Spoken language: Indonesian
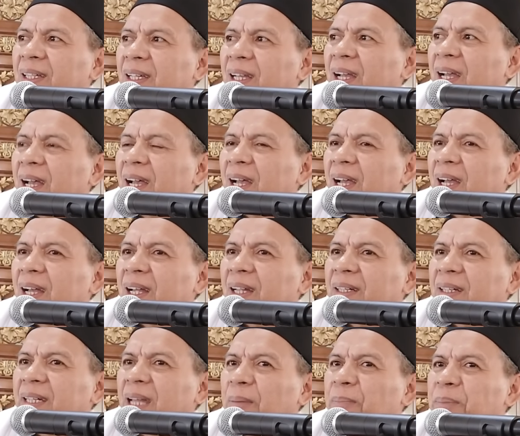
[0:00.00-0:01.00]
ya
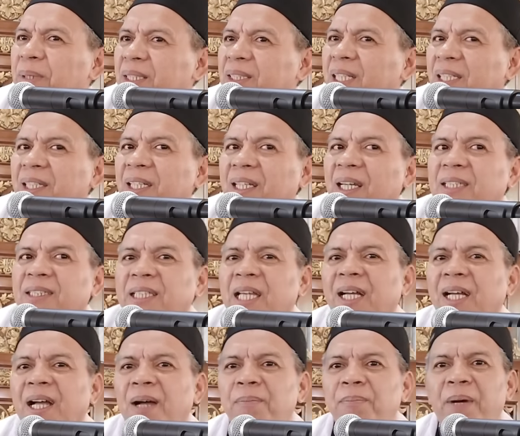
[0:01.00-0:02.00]
dan bisa
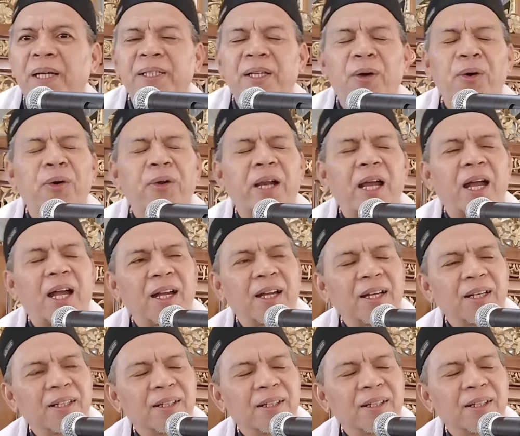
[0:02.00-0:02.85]
dirasakan banyak orang